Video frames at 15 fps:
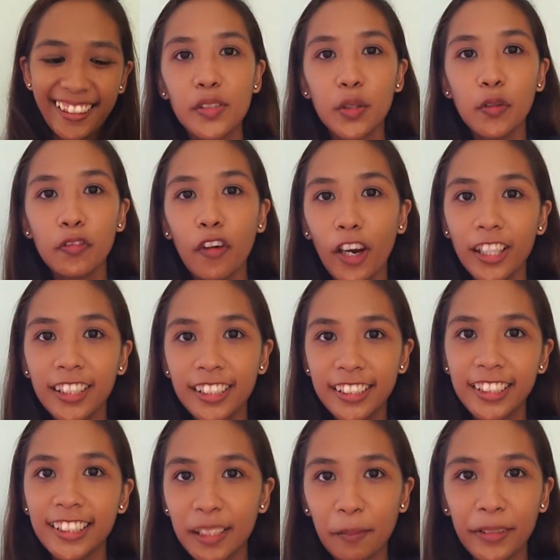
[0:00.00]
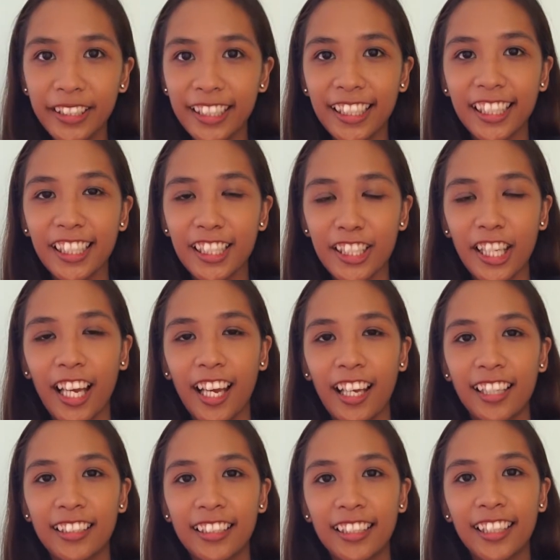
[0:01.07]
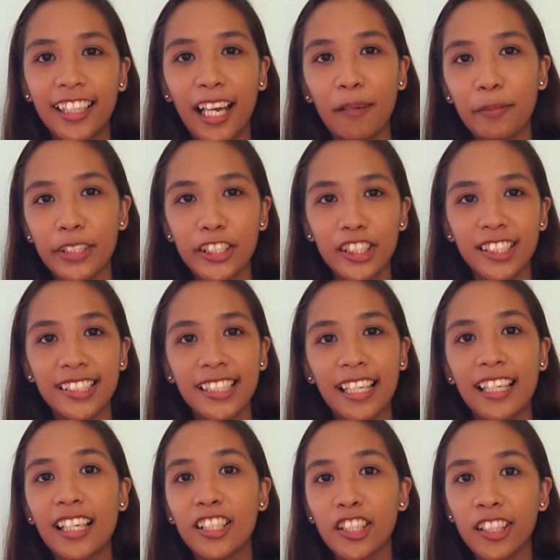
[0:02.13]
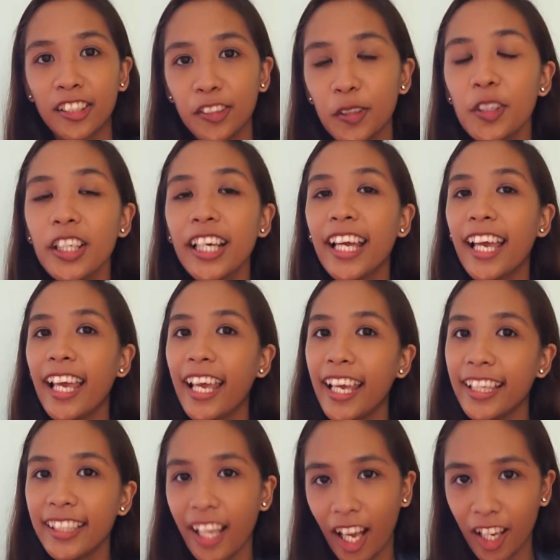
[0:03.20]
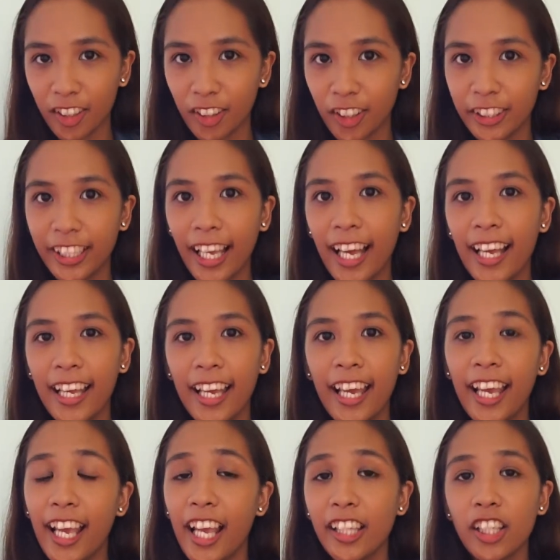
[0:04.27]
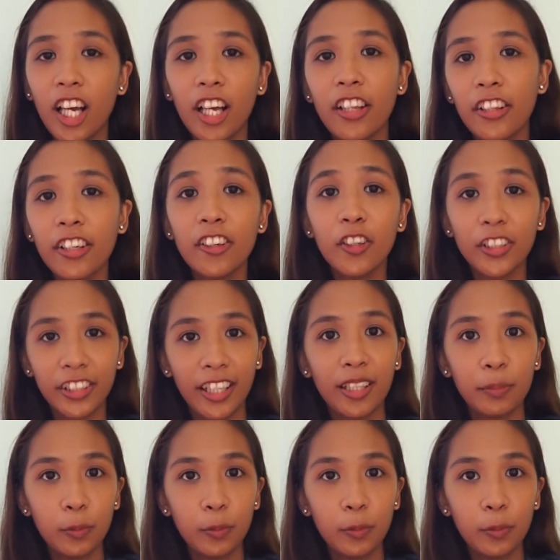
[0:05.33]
So far, legit naman talaga siya. Nagagamit siya sa Look and Agoda and other hotel